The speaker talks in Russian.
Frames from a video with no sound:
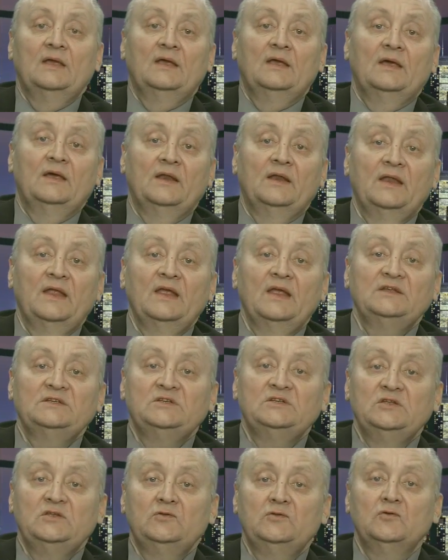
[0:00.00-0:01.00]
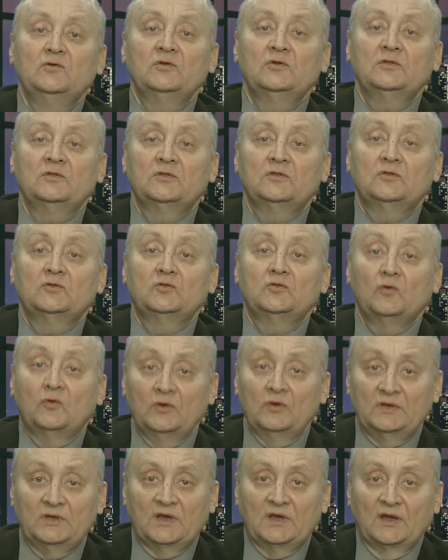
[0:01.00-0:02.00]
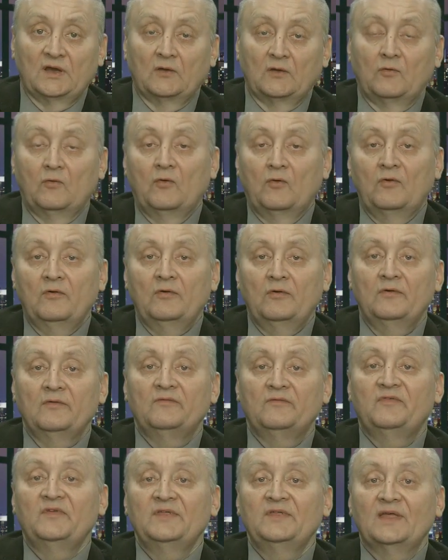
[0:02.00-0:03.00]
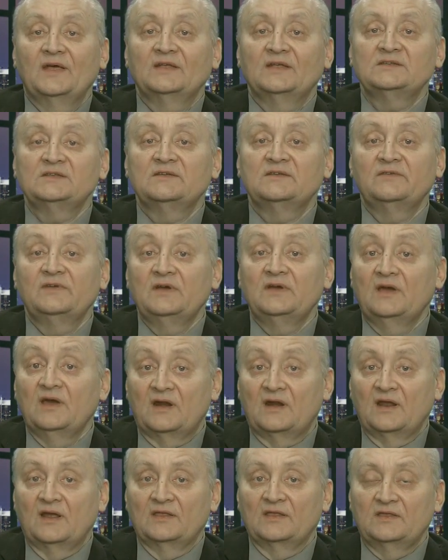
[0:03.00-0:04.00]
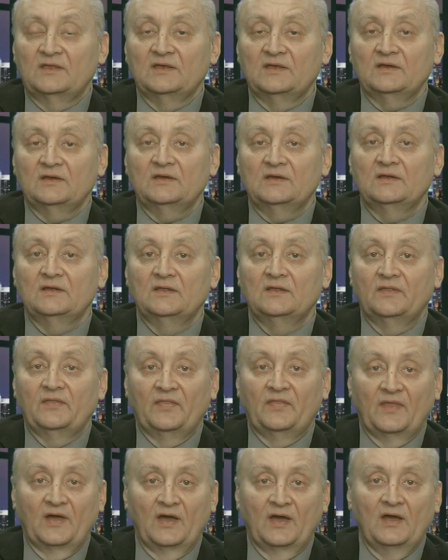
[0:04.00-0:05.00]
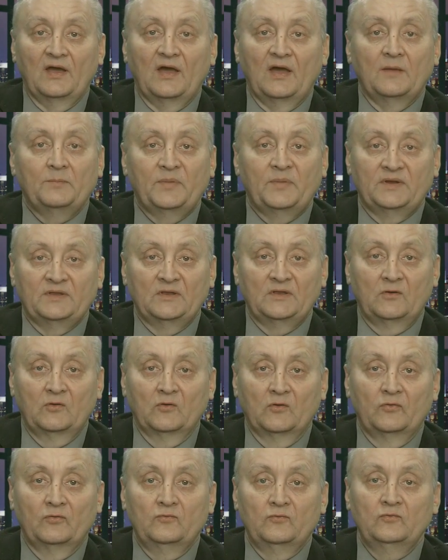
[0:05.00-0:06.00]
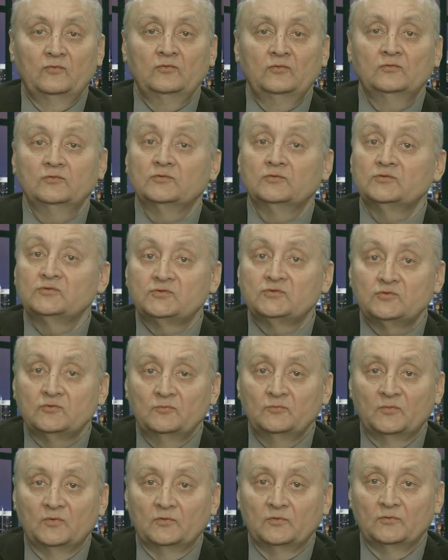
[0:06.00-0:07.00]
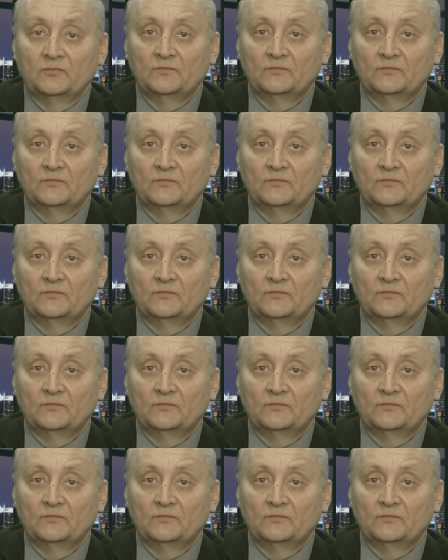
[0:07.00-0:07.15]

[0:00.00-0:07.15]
речь идет только о финансовых гарантиях на определенную сумму.